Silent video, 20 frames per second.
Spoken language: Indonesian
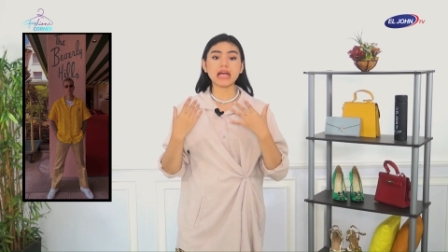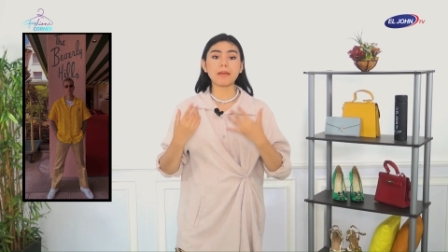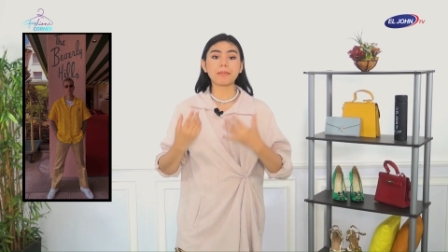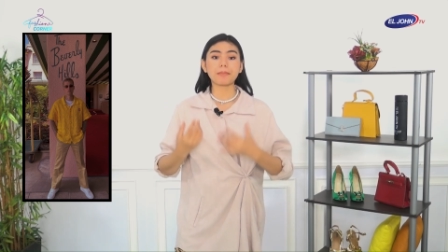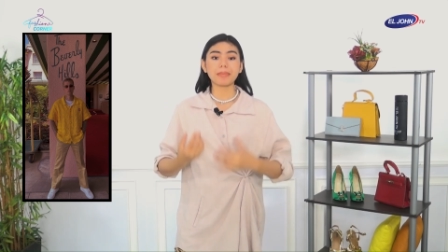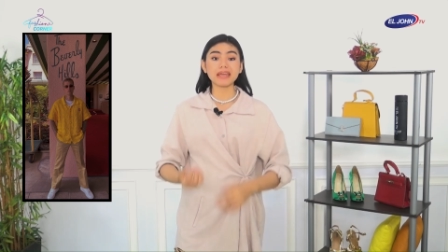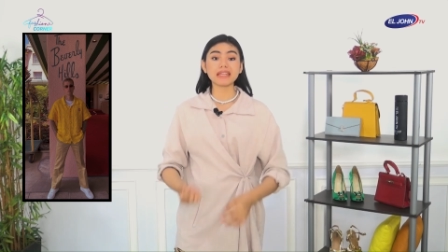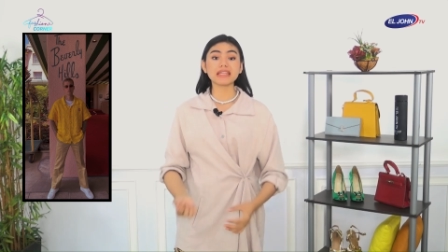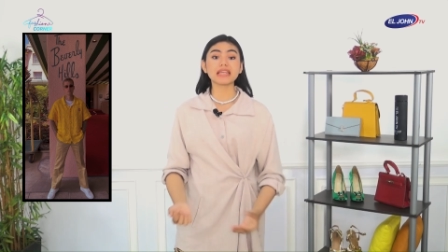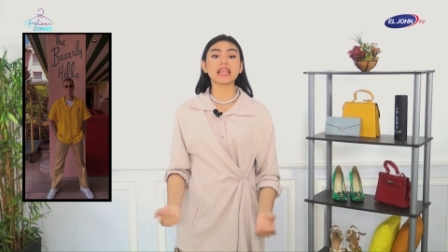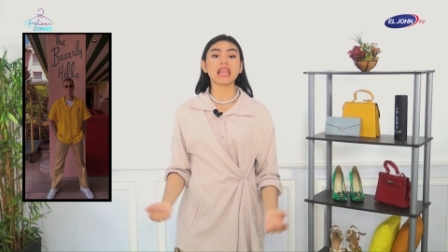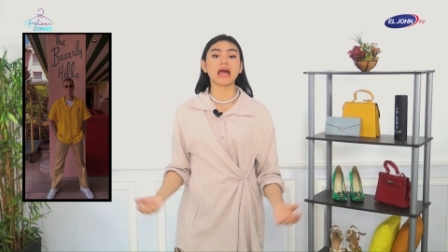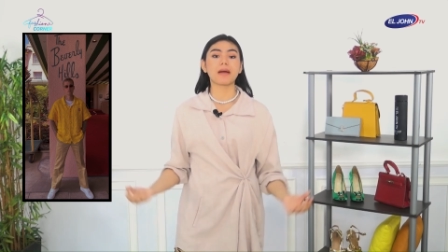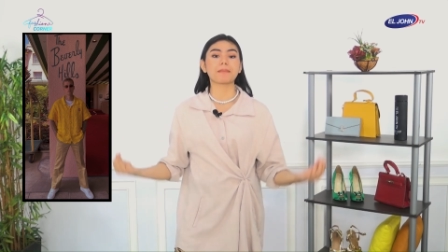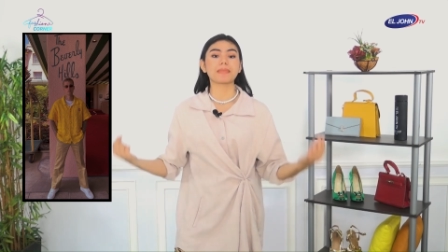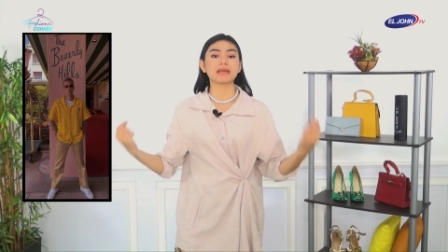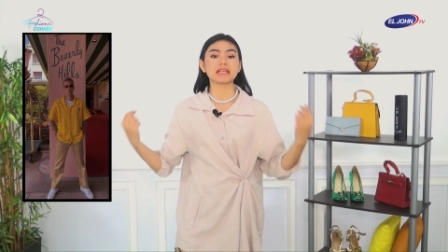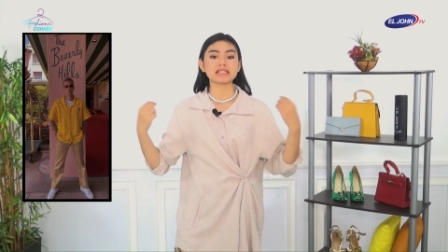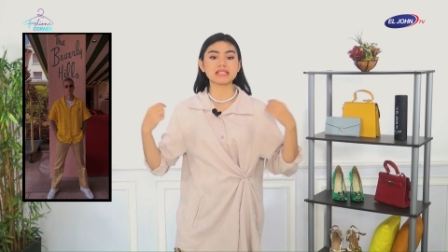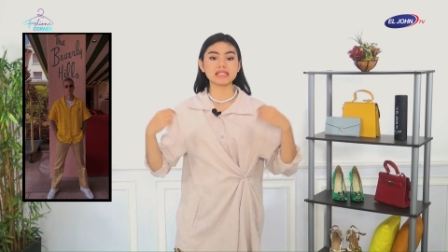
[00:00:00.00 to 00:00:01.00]
tapi
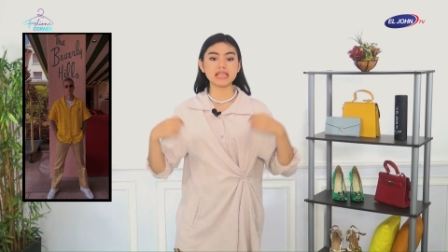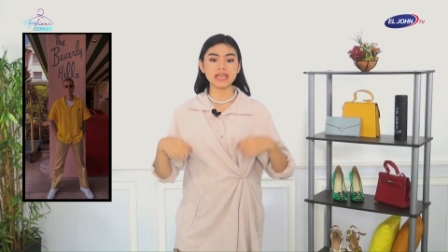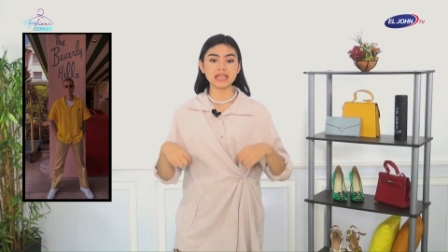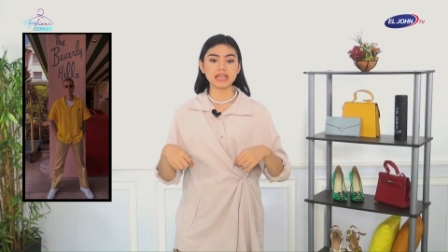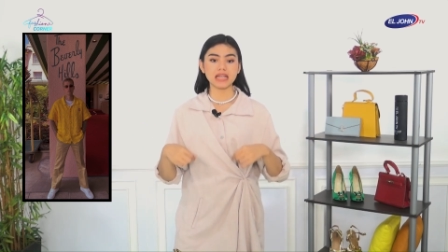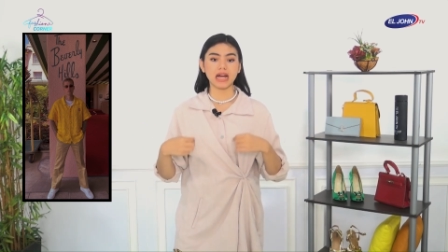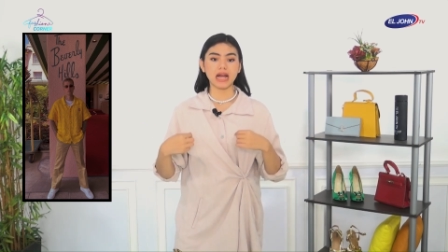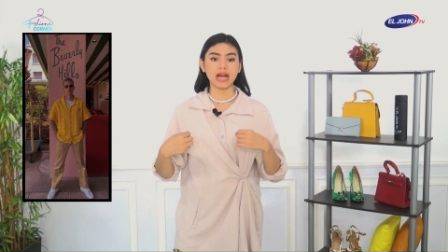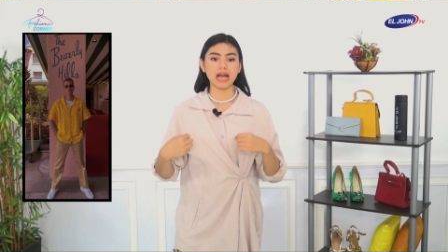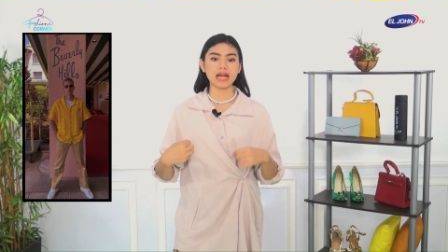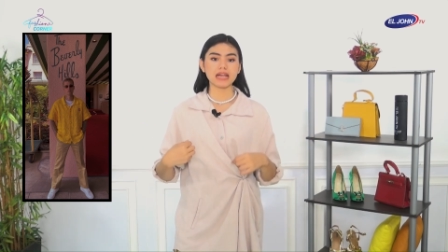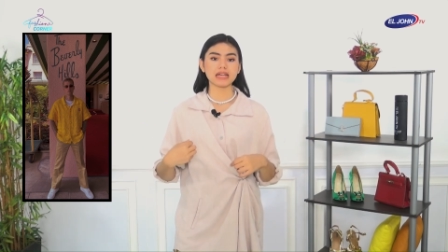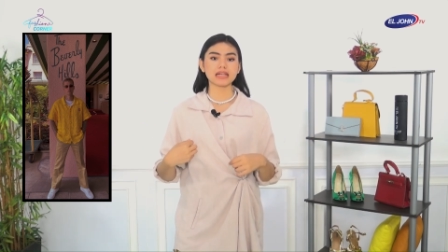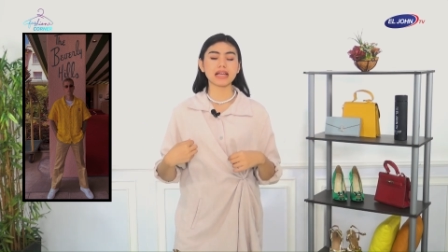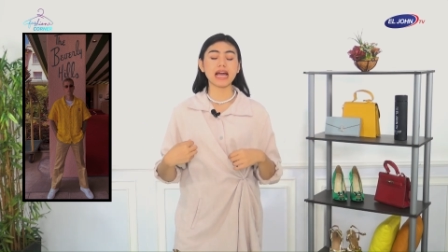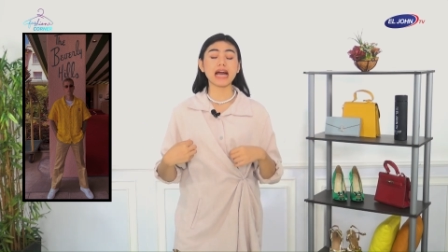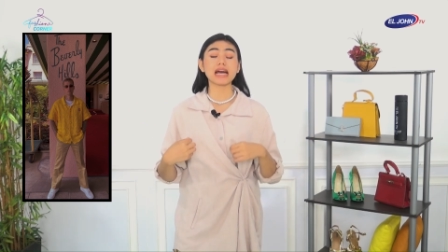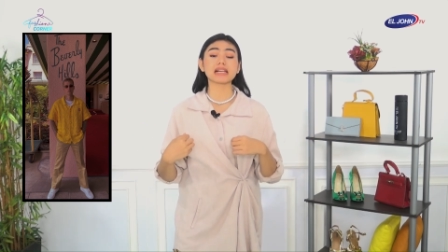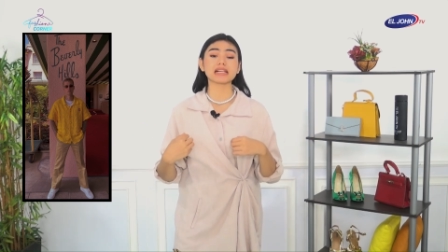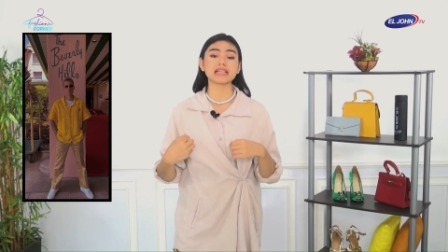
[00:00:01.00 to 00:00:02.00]
dilapisi
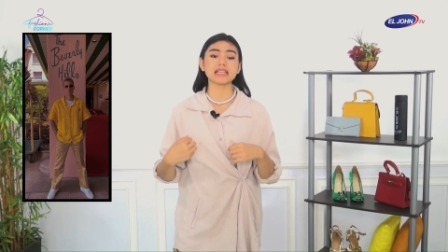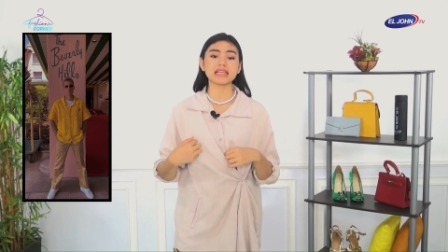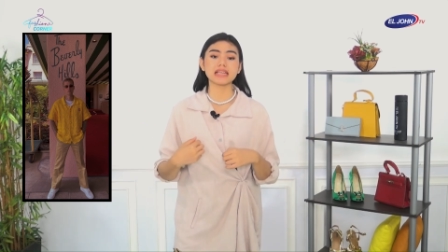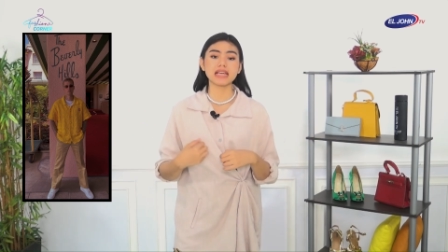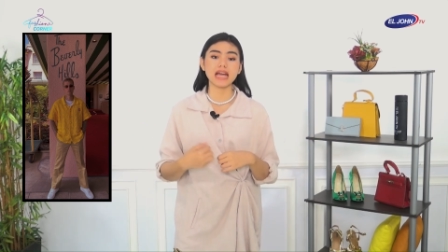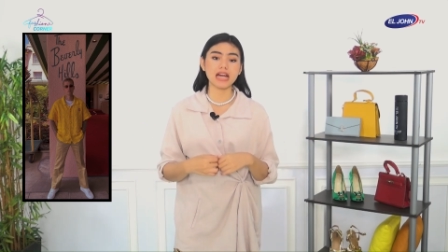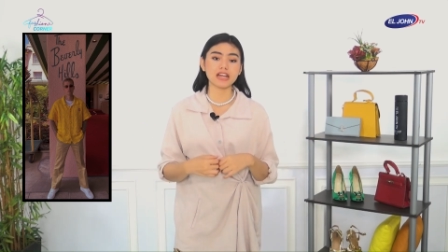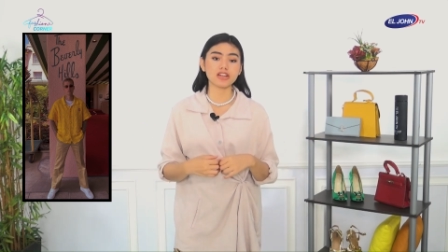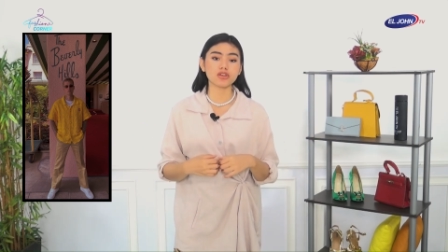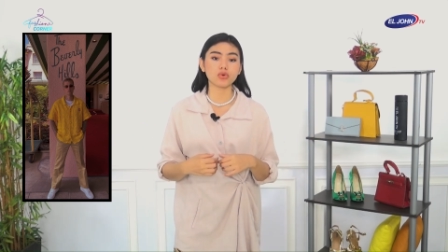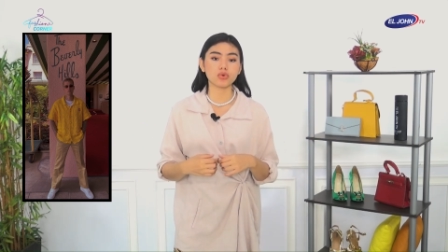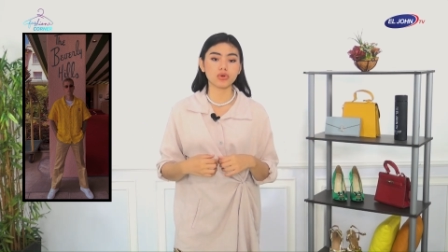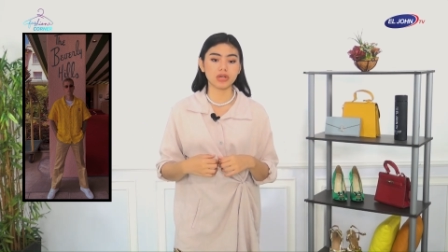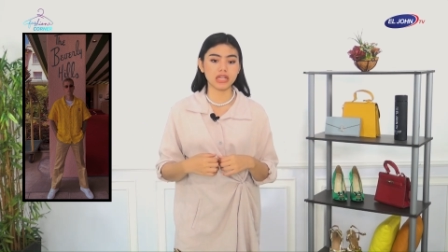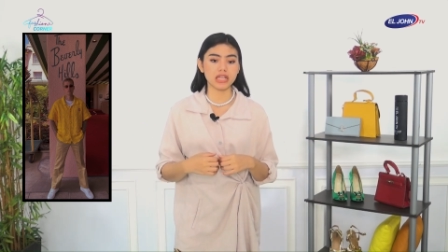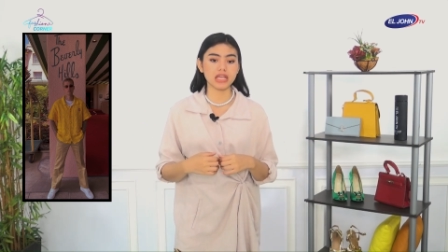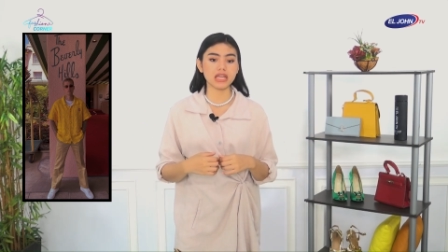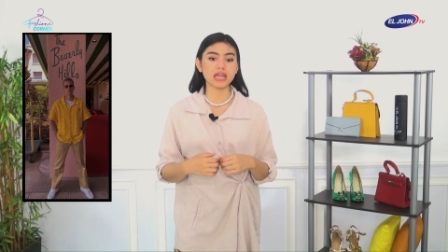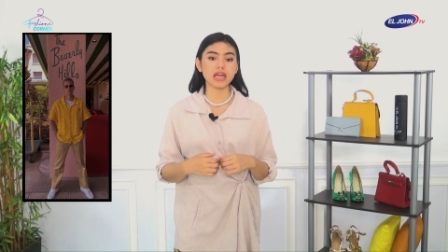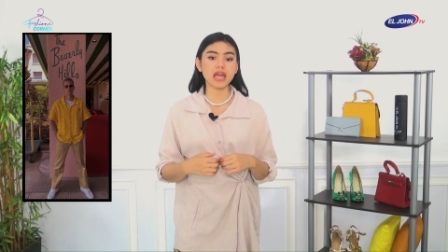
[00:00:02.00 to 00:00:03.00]
dengan kardigan
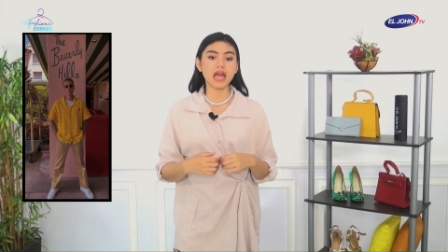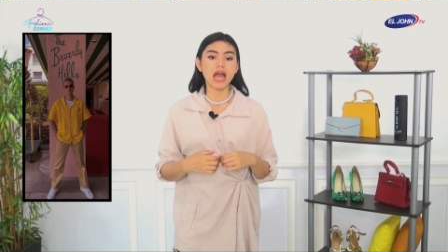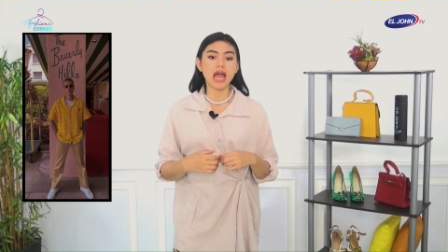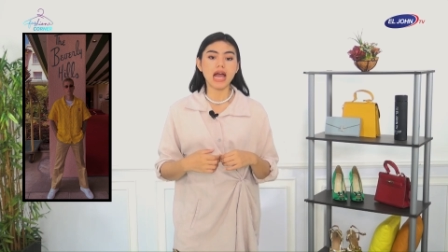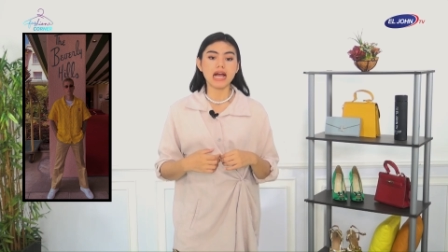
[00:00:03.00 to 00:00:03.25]
kuning